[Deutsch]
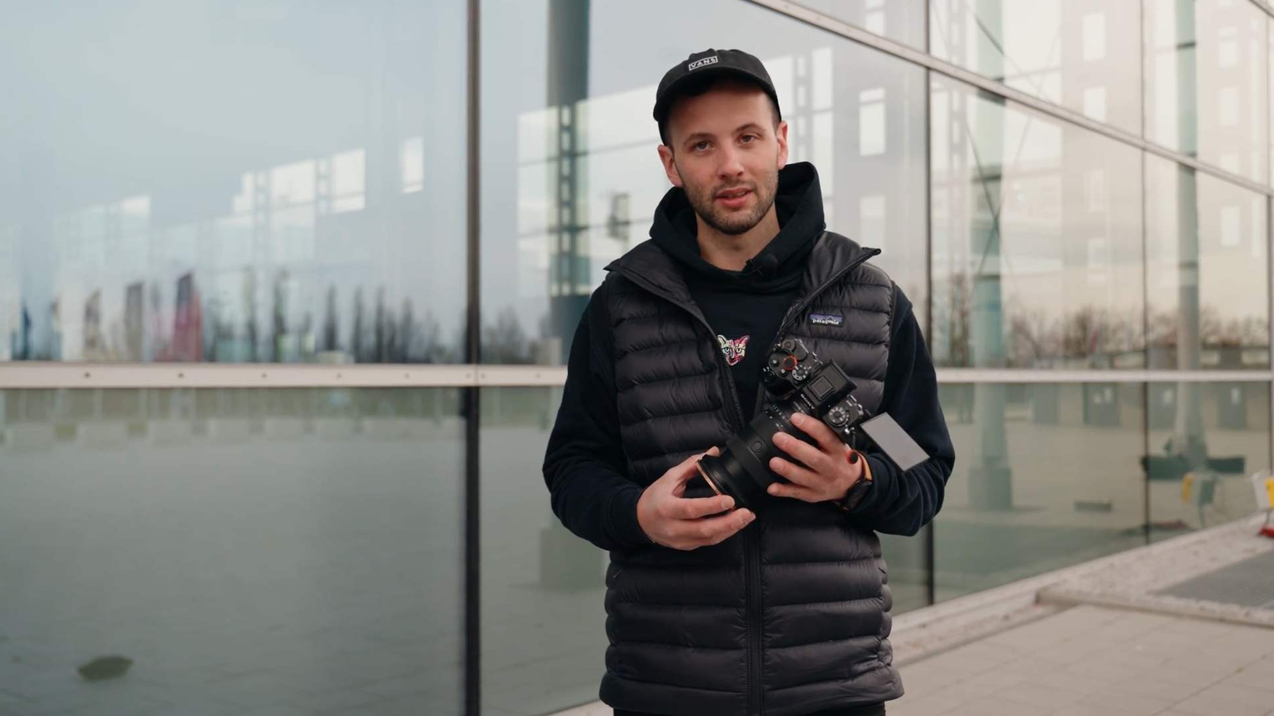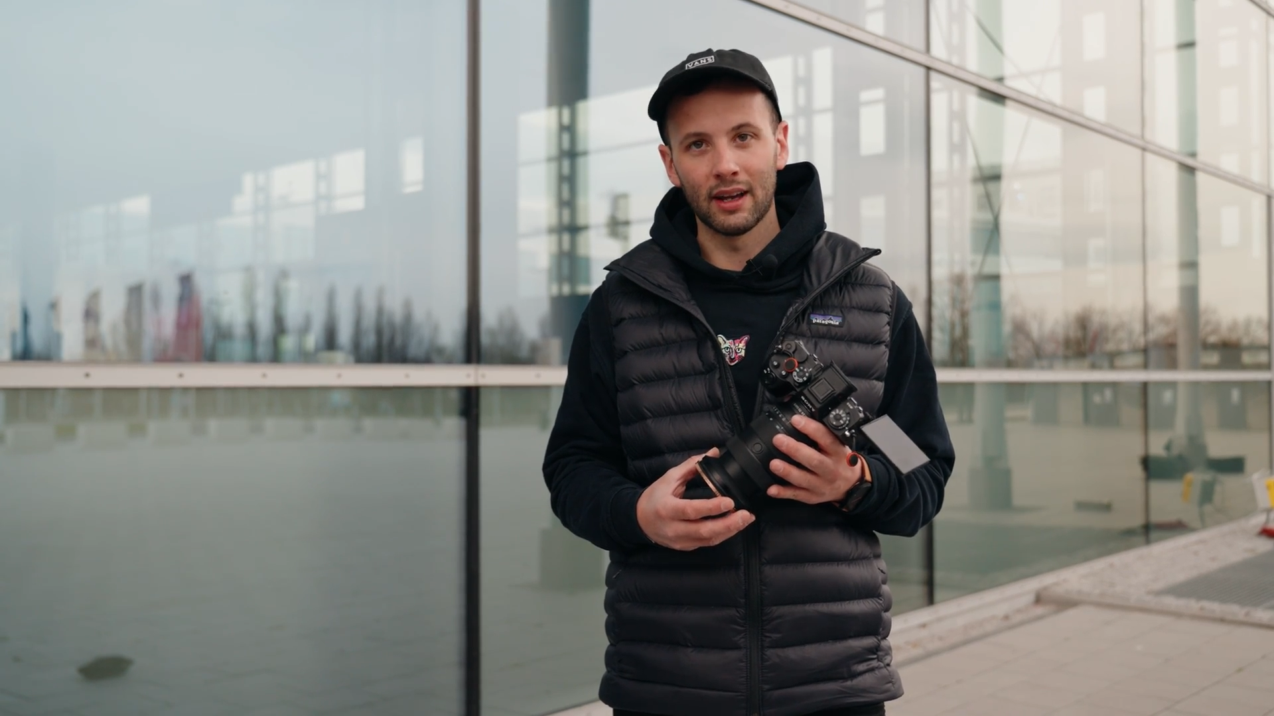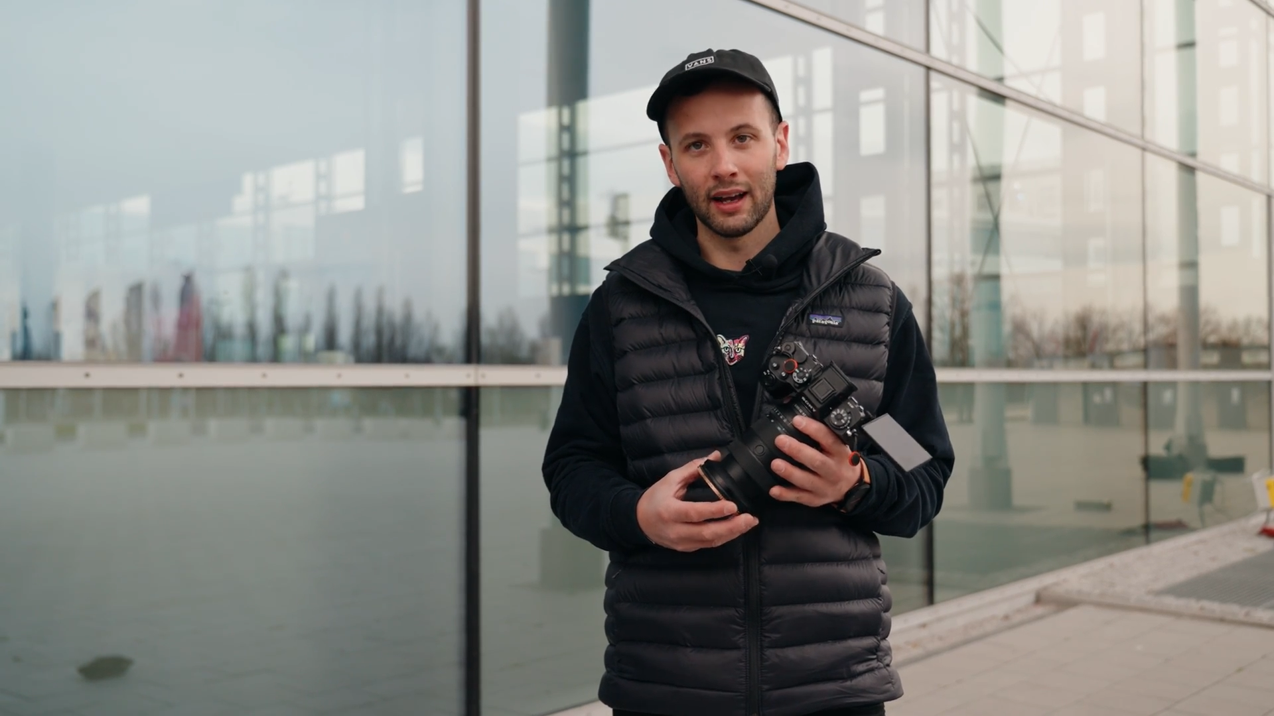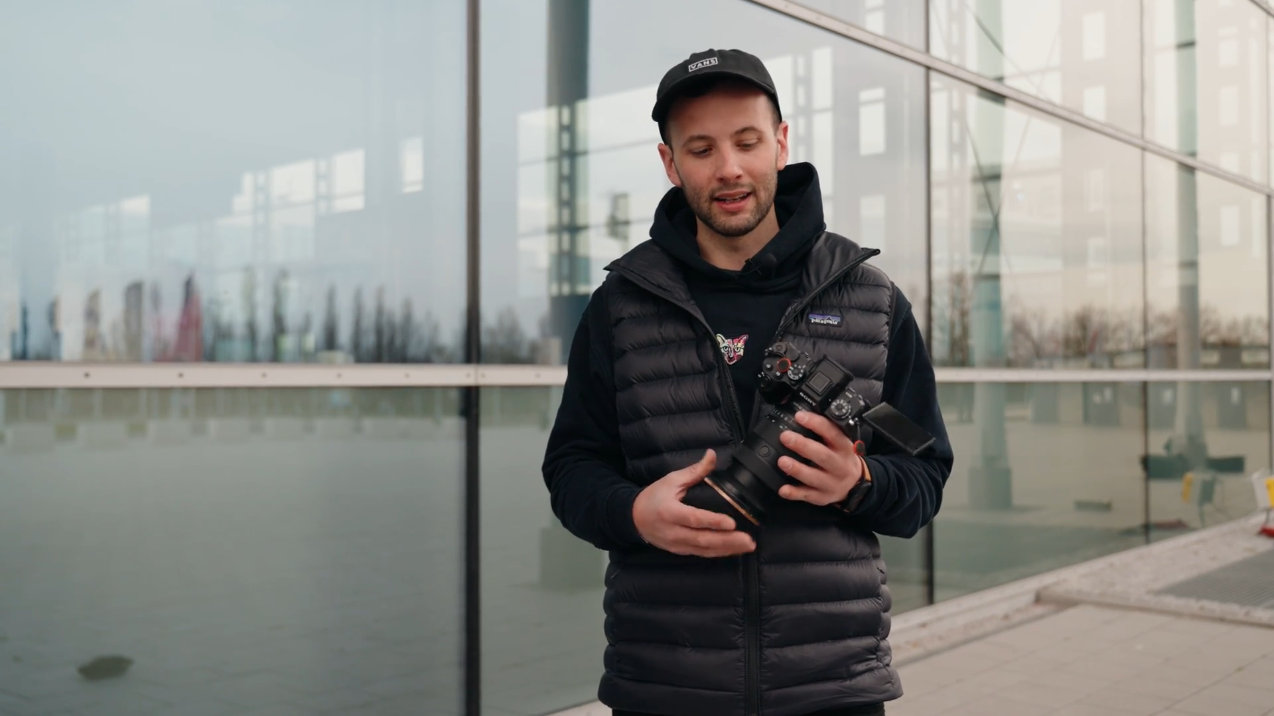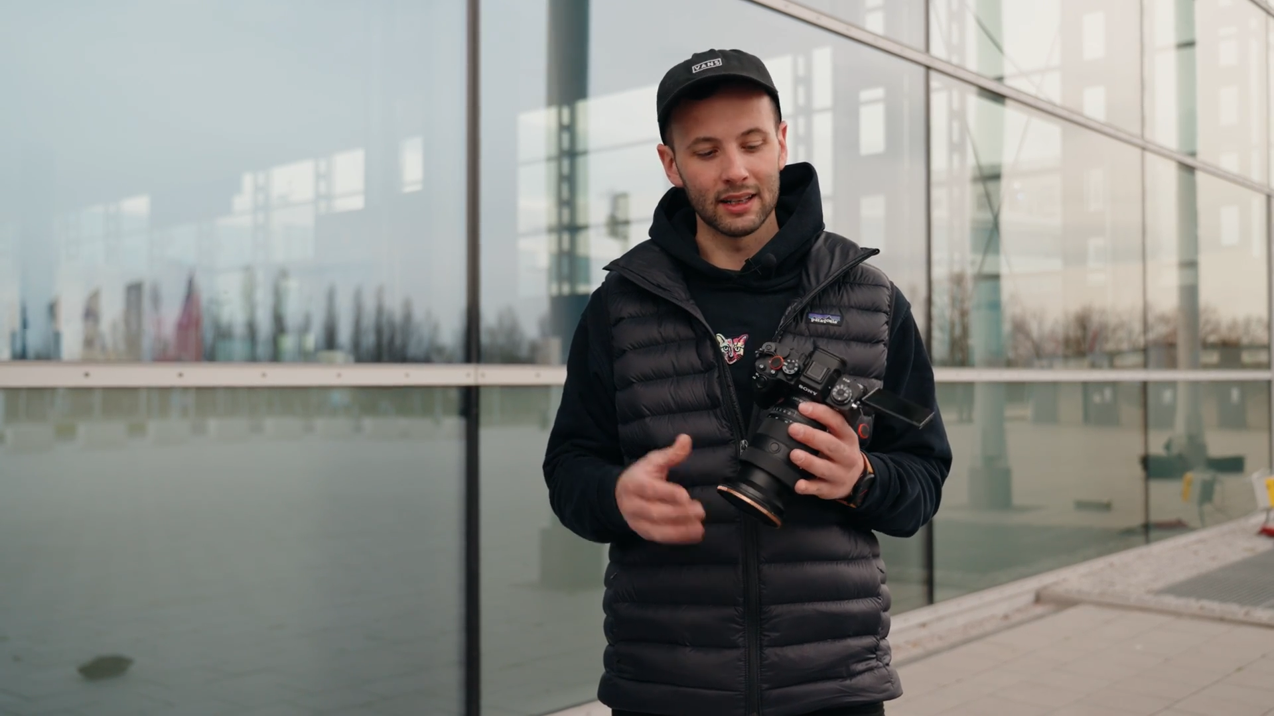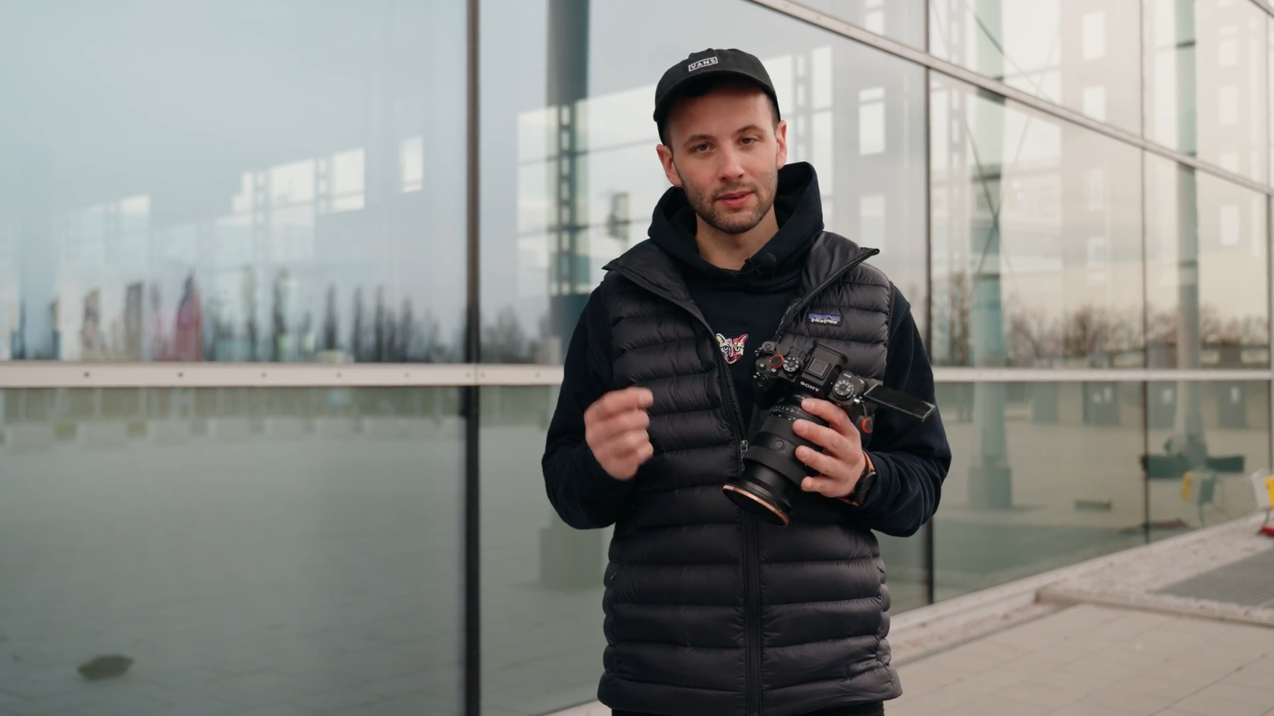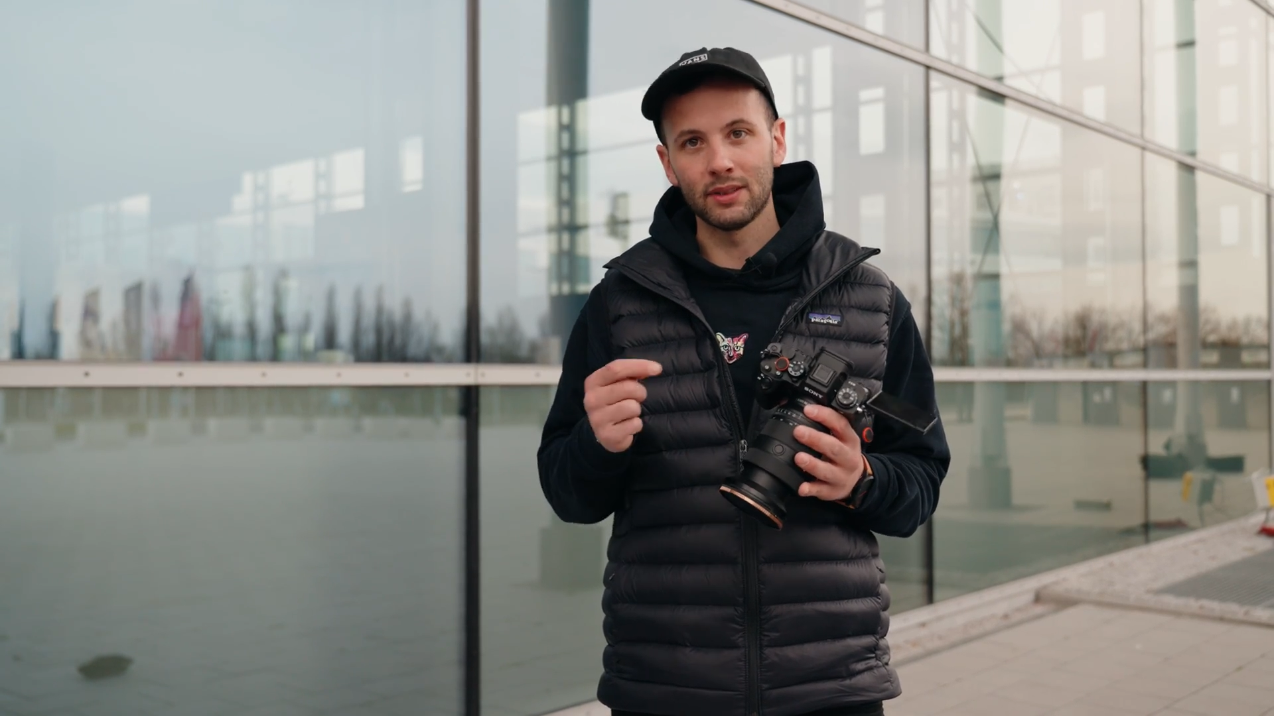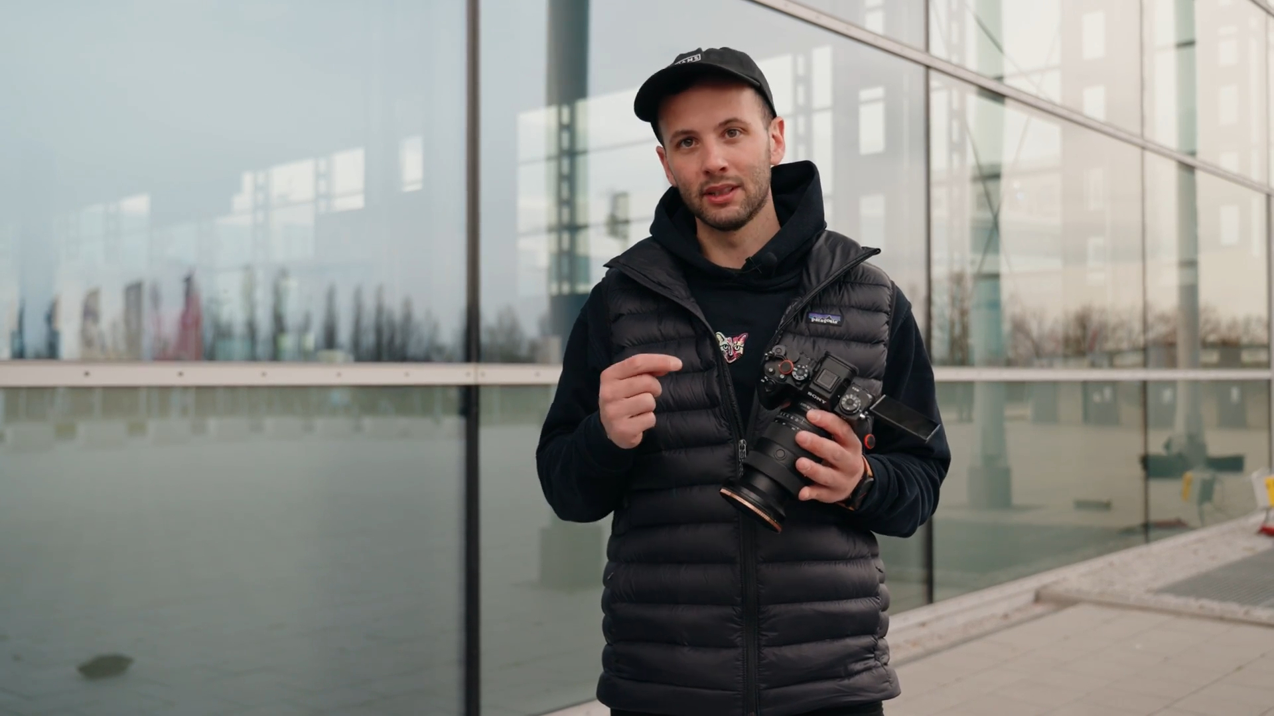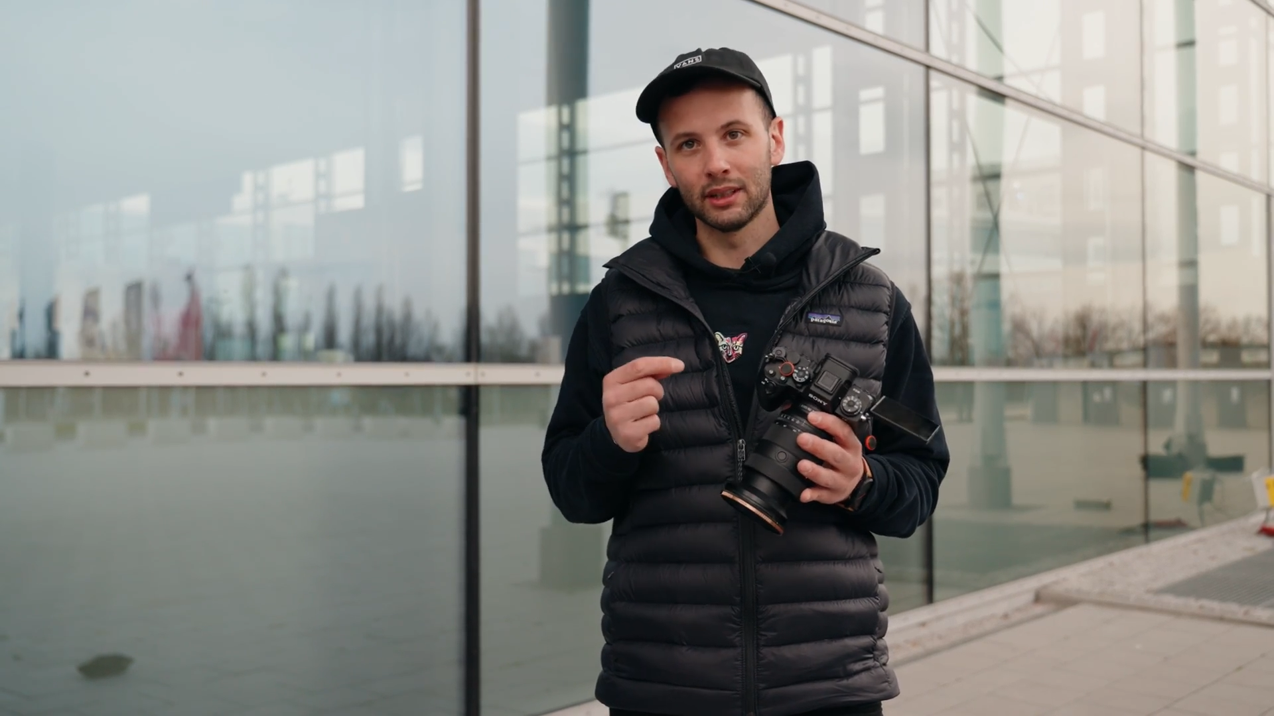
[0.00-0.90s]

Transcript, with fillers: sagen, das, was hier